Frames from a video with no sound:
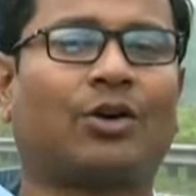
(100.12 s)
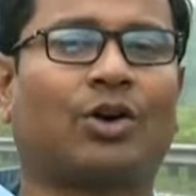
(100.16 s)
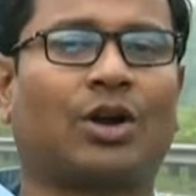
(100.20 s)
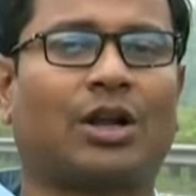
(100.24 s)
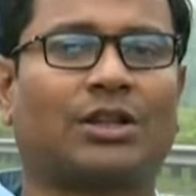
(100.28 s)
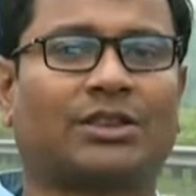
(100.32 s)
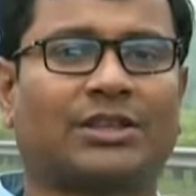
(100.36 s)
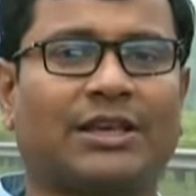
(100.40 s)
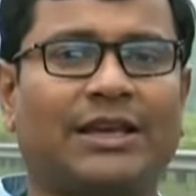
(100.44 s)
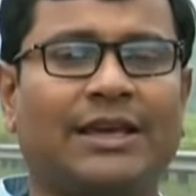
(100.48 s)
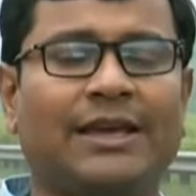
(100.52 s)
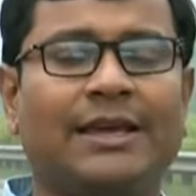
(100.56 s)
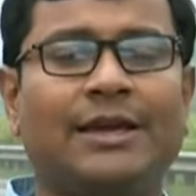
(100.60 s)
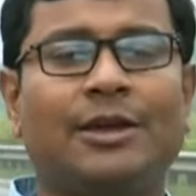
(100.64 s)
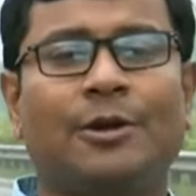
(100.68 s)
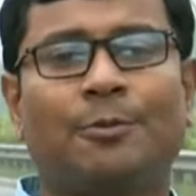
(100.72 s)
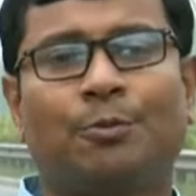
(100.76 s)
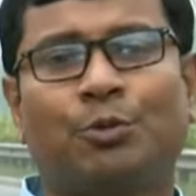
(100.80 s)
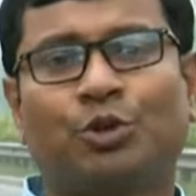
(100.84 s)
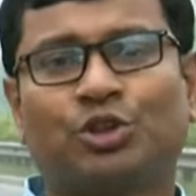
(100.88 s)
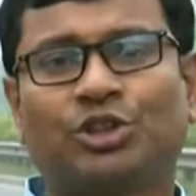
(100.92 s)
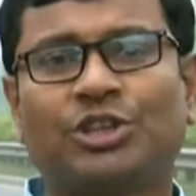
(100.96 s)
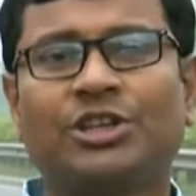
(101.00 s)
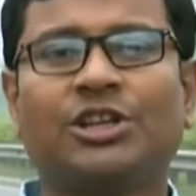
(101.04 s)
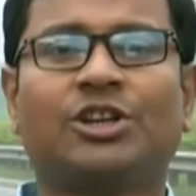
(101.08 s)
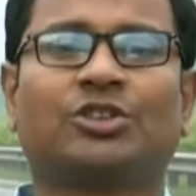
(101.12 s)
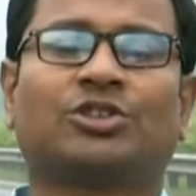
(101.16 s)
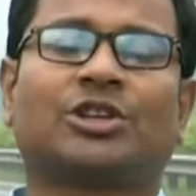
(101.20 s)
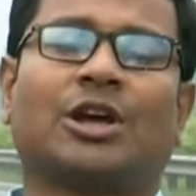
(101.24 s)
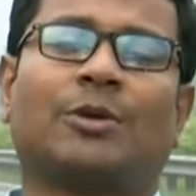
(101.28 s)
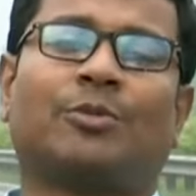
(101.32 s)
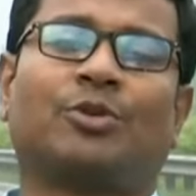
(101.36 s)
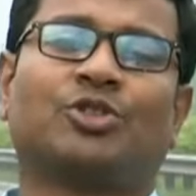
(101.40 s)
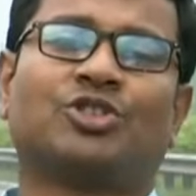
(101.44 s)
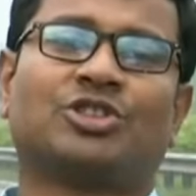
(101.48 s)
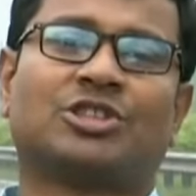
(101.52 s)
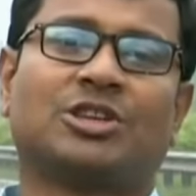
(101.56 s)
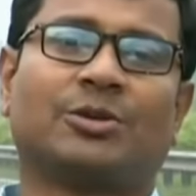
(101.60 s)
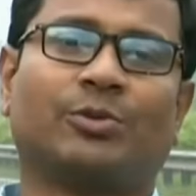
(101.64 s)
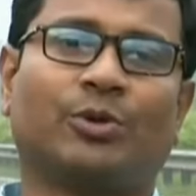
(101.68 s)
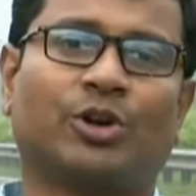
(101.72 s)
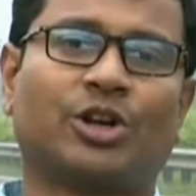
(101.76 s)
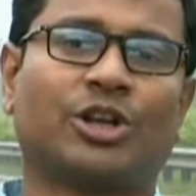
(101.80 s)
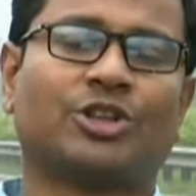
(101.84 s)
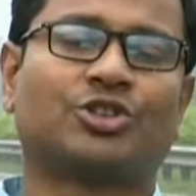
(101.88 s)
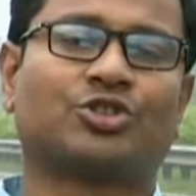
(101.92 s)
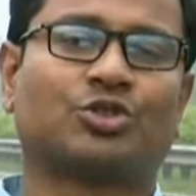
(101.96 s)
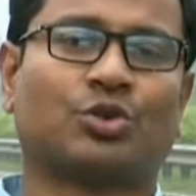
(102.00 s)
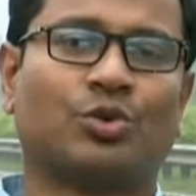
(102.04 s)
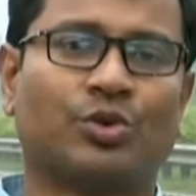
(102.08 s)
না করাতে প্রতিনিয়ত এমন
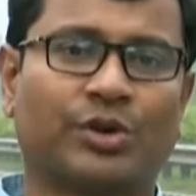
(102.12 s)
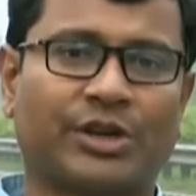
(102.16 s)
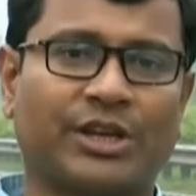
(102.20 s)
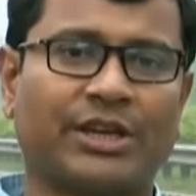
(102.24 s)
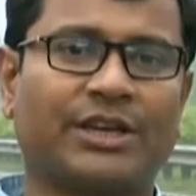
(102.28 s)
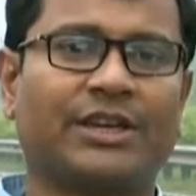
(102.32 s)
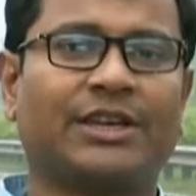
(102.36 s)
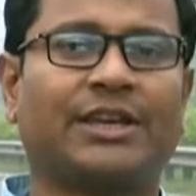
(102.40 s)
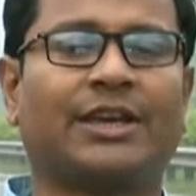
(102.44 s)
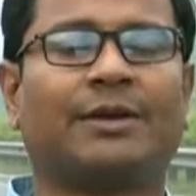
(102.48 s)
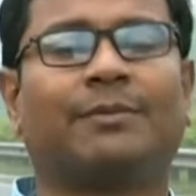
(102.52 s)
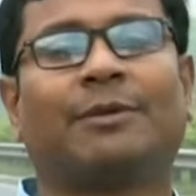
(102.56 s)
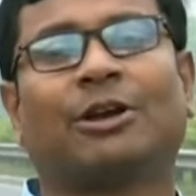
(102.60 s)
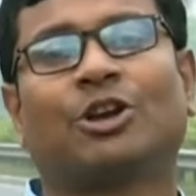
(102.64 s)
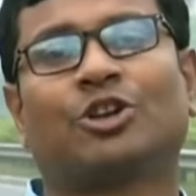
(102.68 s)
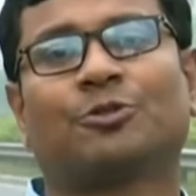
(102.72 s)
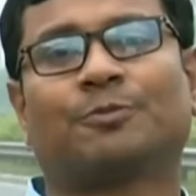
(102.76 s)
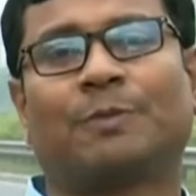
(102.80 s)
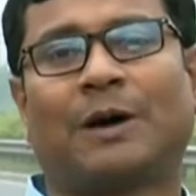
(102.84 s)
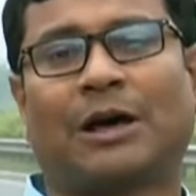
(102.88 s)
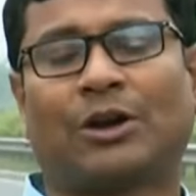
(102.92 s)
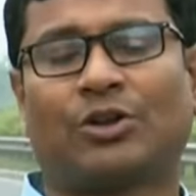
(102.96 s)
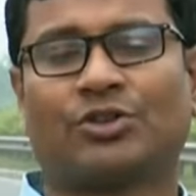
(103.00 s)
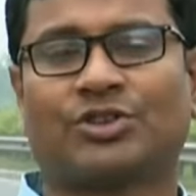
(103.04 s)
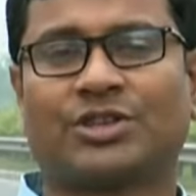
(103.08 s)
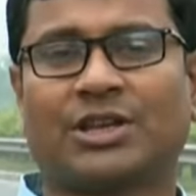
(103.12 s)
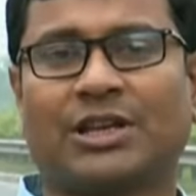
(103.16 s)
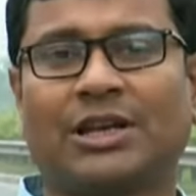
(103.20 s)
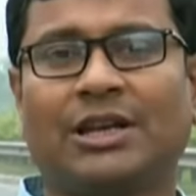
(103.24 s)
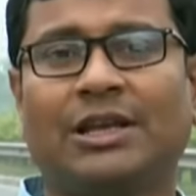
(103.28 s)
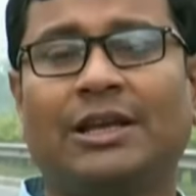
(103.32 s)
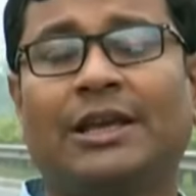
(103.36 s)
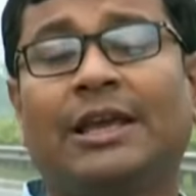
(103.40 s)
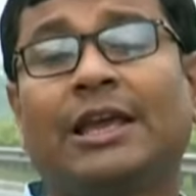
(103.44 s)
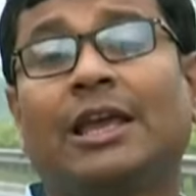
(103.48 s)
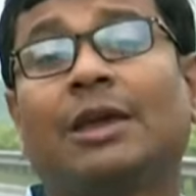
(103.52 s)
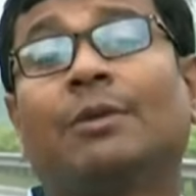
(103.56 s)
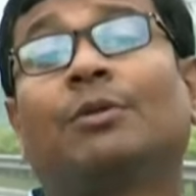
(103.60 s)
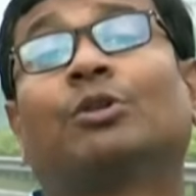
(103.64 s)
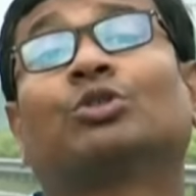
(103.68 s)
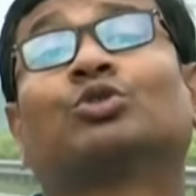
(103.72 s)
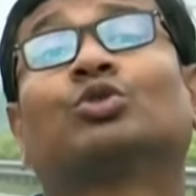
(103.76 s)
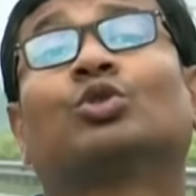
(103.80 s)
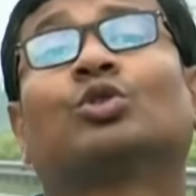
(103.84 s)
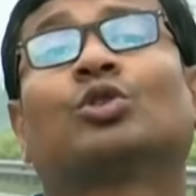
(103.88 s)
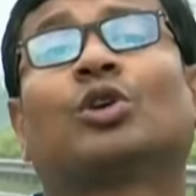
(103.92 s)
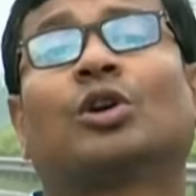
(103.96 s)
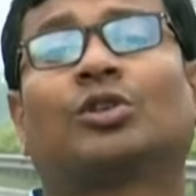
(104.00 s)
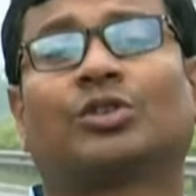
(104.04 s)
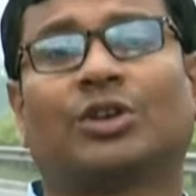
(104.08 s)
জীবনের ঝুঁকি নিয়ে মানুষ পার হচ্ছেন এবং
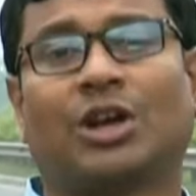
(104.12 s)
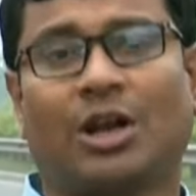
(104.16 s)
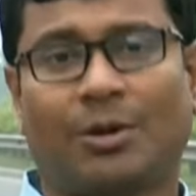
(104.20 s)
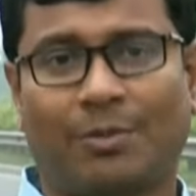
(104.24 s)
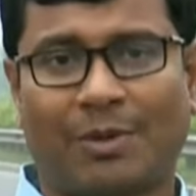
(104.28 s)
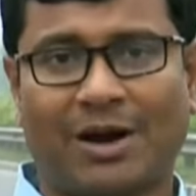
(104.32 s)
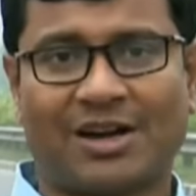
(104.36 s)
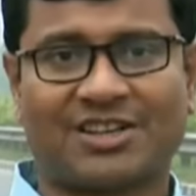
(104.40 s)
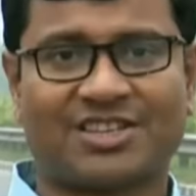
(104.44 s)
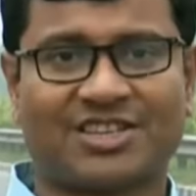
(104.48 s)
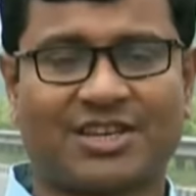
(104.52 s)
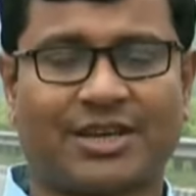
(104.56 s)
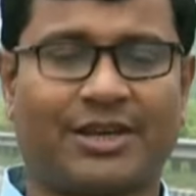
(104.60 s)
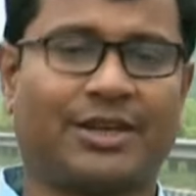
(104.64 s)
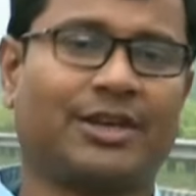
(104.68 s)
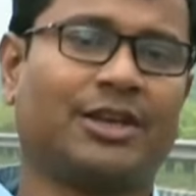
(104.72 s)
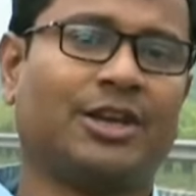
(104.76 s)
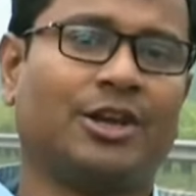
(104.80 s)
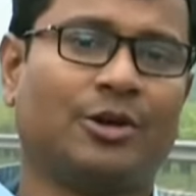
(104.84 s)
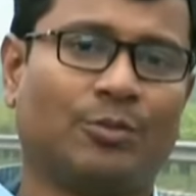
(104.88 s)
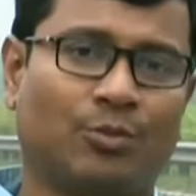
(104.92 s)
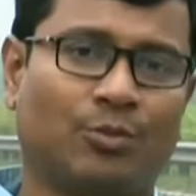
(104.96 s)
দুর্ঘটনা বাড়ছে